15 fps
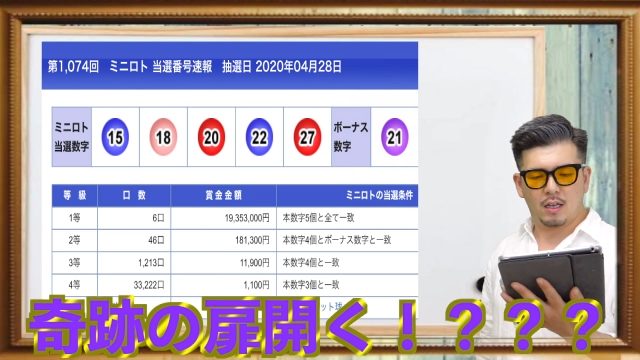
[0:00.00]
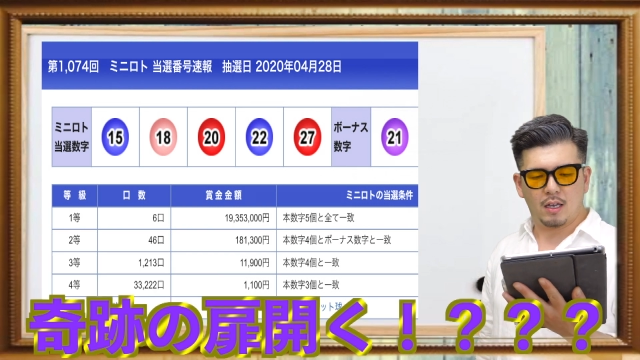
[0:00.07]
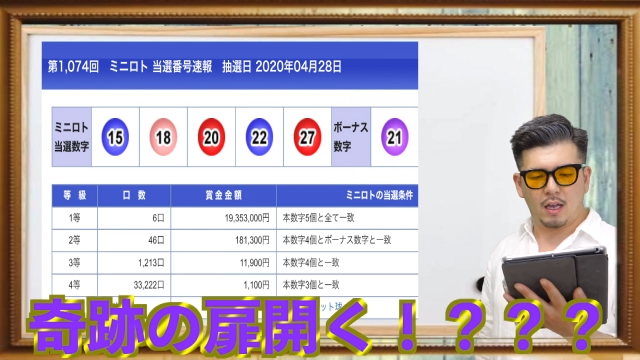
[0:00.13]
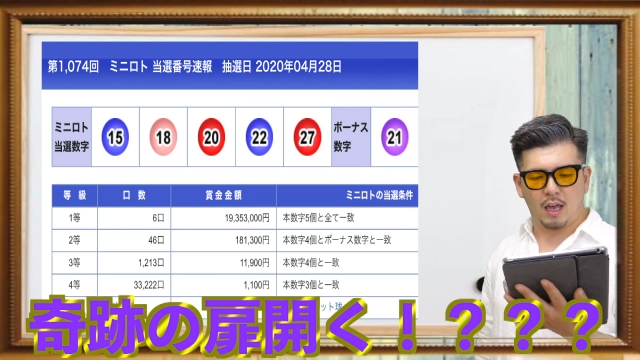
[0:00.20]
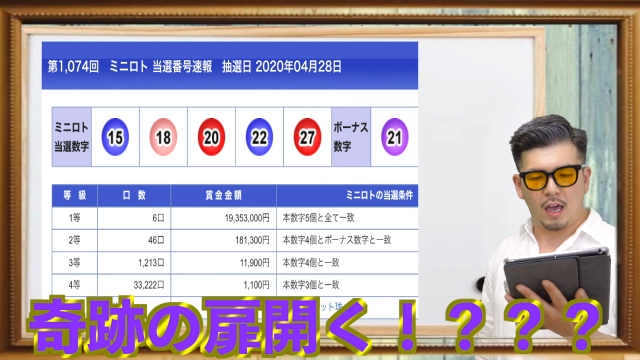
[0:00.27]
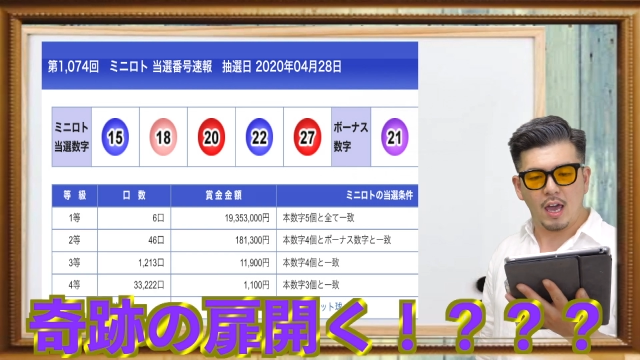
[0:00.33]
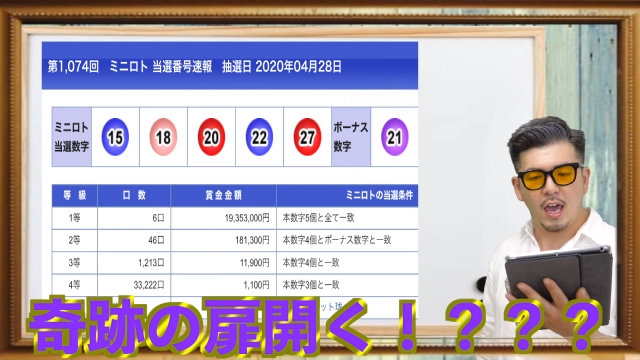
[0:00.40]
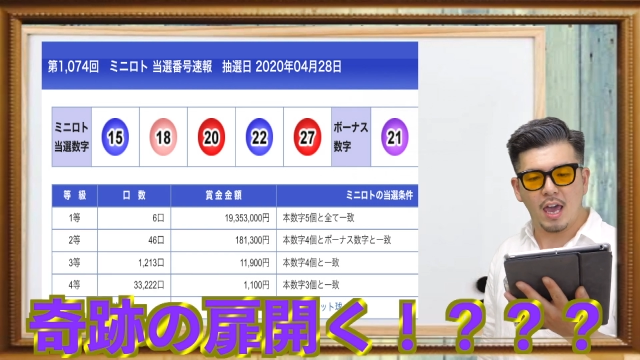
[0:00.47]

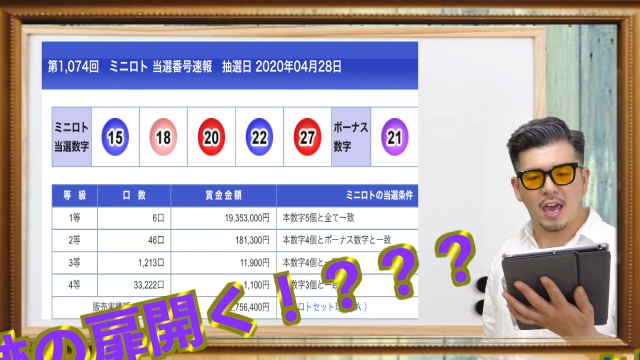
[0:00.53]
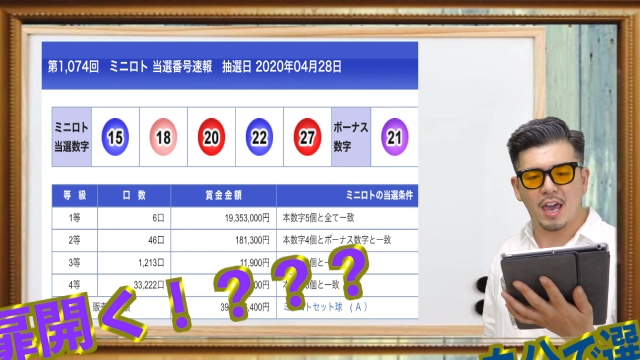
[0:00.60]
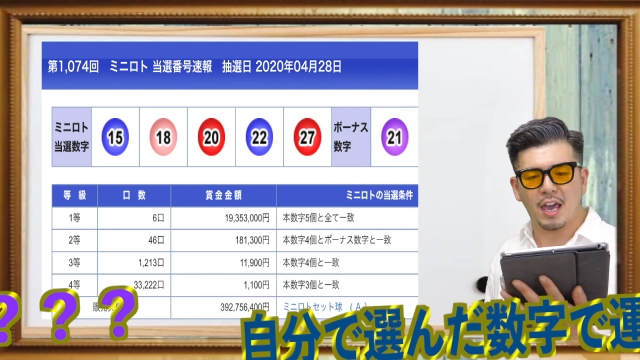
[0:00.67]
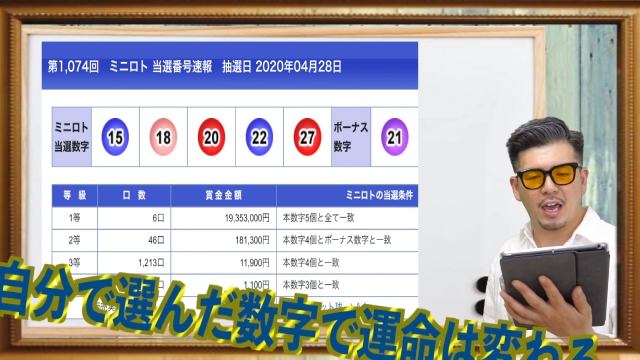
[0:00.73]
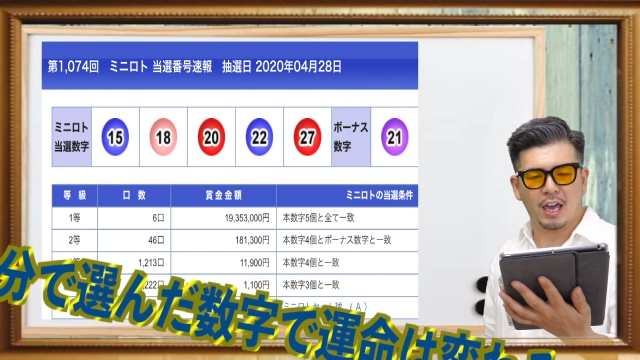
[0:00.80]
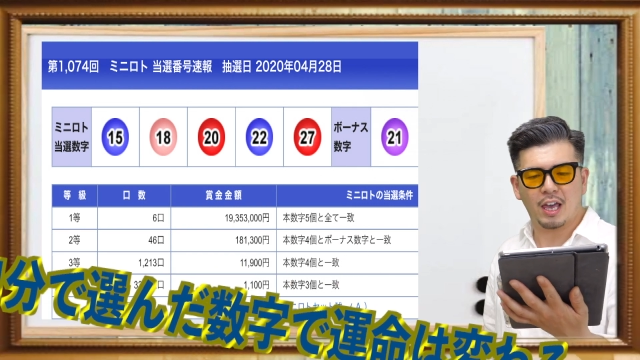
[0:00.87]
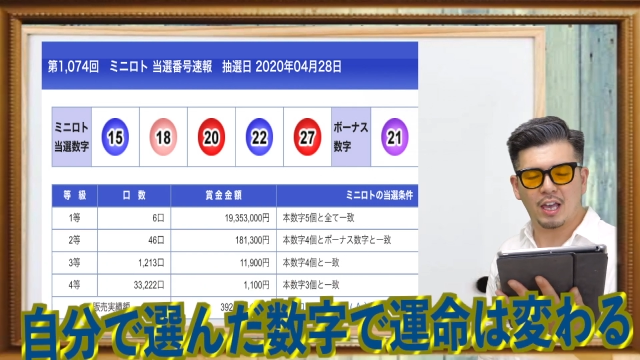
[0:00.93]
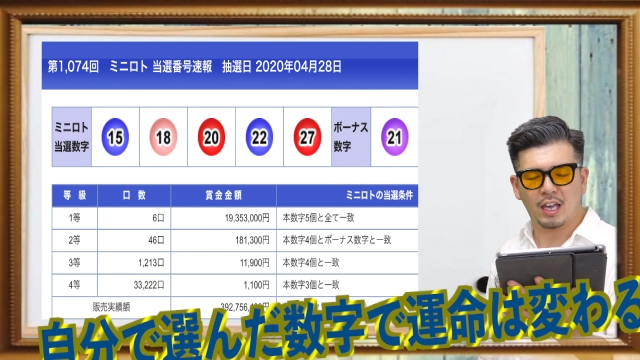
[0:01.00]
え
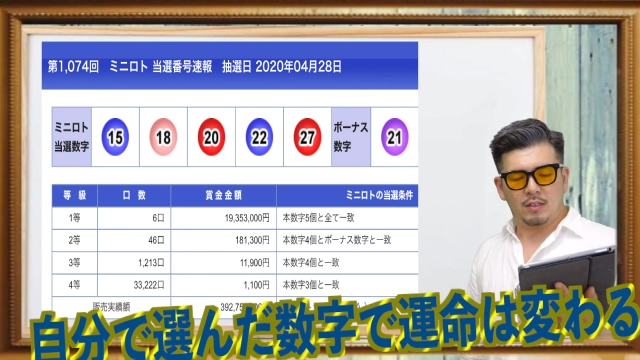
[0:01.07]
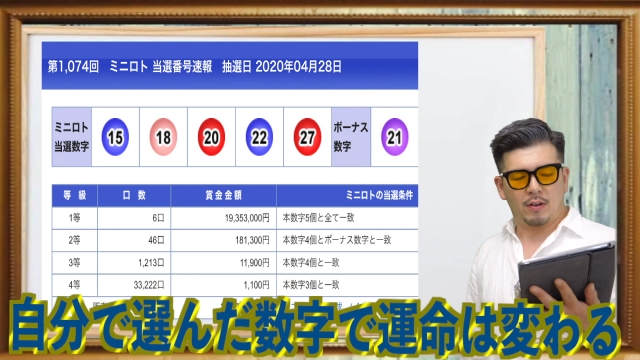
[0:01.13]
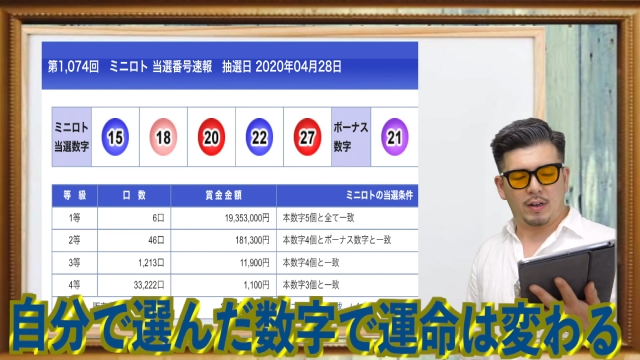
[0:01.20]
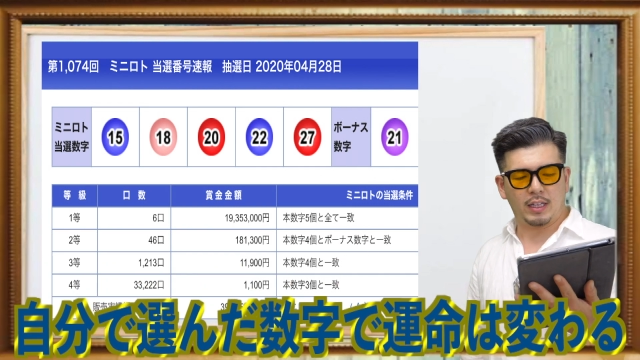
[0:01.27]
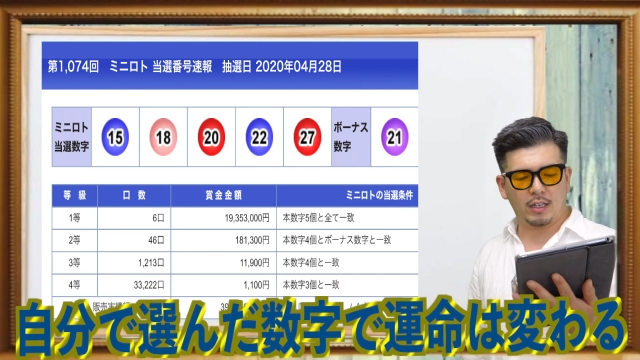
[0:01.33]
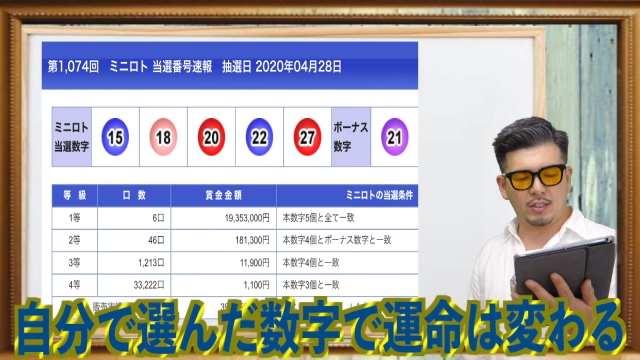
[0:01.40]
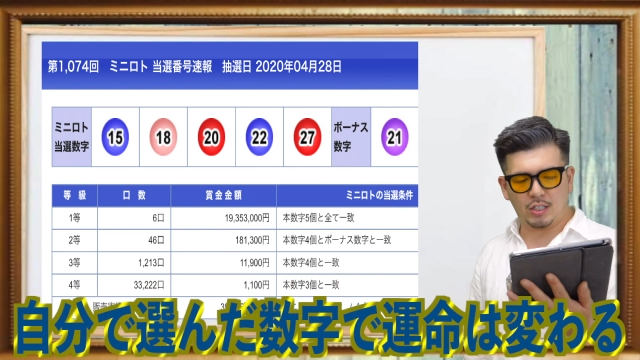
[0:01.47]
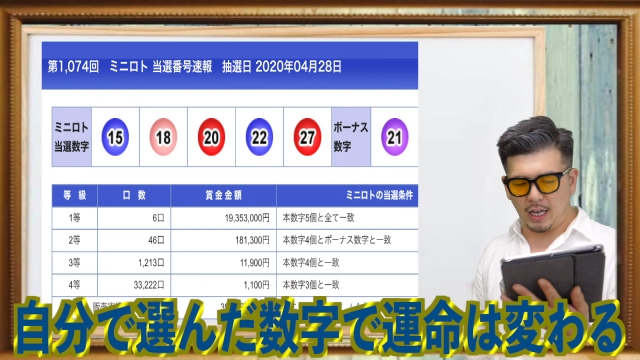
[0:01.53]

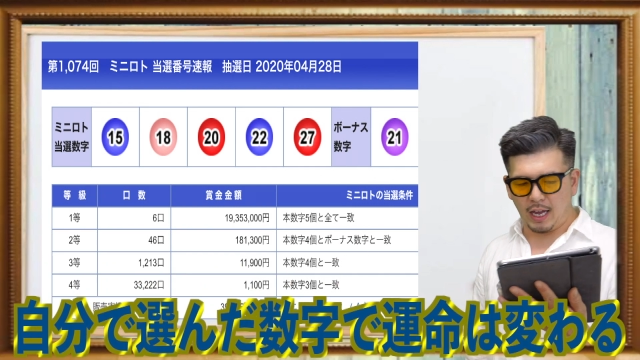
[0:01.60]
私